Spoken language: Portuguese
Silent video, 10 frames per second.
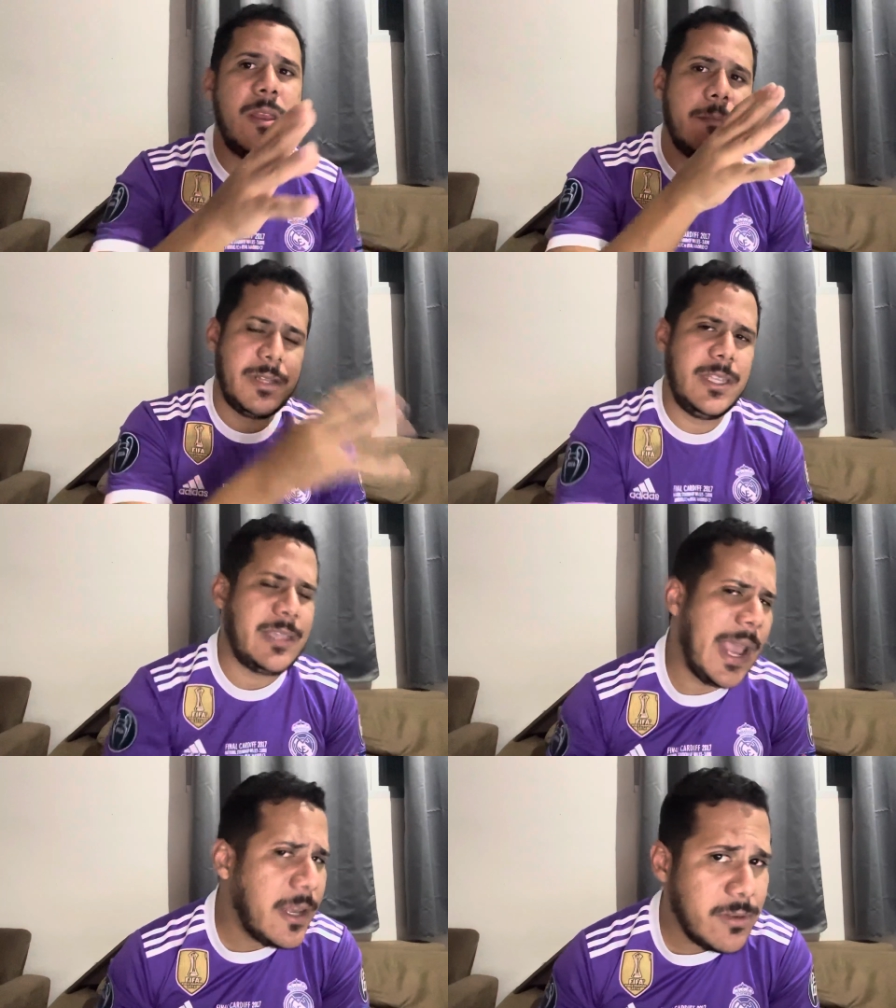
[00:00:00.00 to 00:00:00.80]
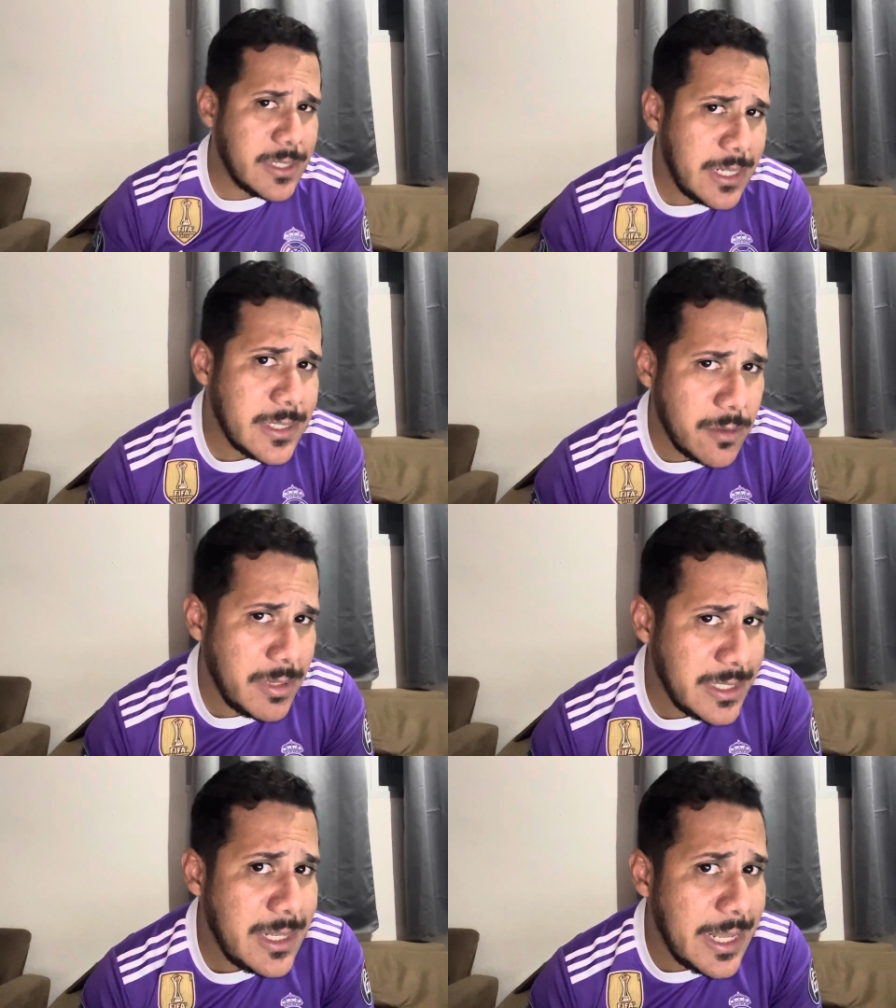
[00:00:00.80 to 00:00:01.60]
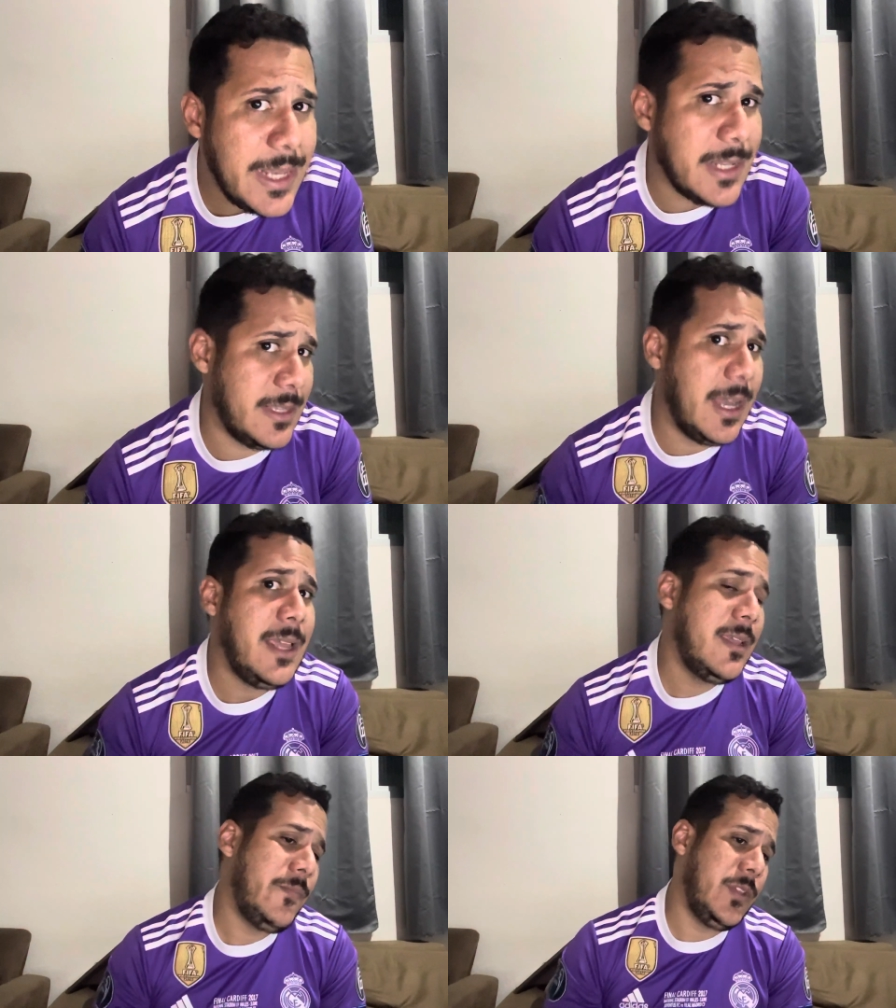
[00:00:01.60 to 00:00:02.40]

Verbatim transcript: para ser técnico da seleção brasileira, tá?